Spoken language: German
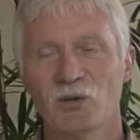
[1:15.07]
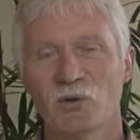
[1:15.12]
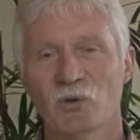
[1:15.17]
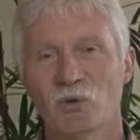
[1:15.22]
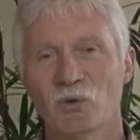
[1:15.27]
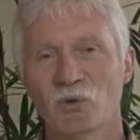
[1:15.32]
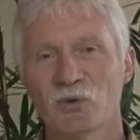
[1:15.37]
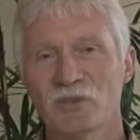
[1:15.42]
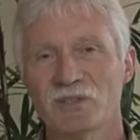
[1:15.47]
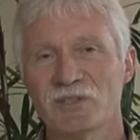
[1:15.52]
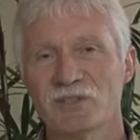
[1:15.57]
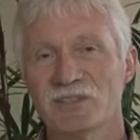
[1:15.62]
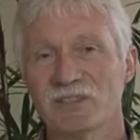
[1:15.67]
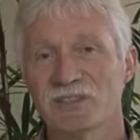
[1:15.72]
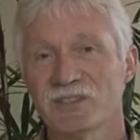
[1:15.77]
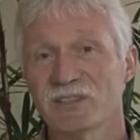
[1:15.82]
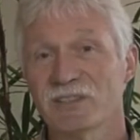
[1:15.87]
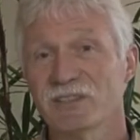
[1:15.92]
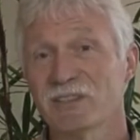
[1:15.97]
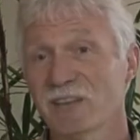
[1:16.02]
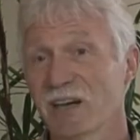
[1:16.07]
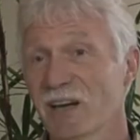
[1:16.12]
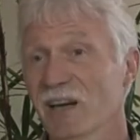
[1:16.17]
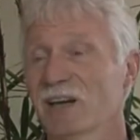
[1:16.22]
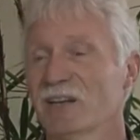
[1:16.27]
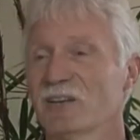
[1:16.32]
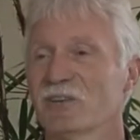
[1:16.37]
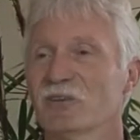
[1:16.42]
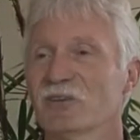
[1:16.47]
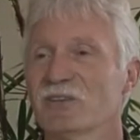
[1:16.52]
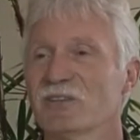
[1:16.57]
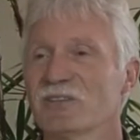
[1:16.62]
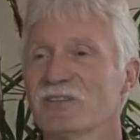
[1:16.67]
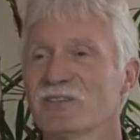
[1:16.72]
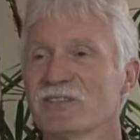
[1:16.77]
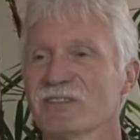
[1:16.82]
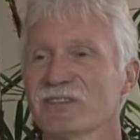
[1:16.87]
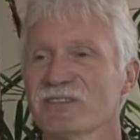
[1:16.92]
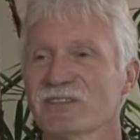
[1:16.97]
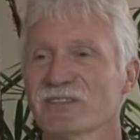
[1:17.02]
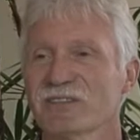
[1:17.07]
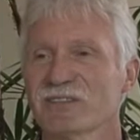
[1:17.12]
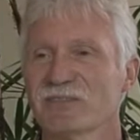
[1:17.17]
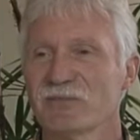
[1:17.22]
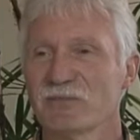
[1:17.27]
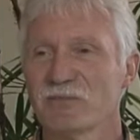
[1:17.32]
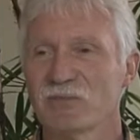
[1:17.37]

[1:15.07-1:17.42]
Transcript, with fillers: Und äh, ja, und äh,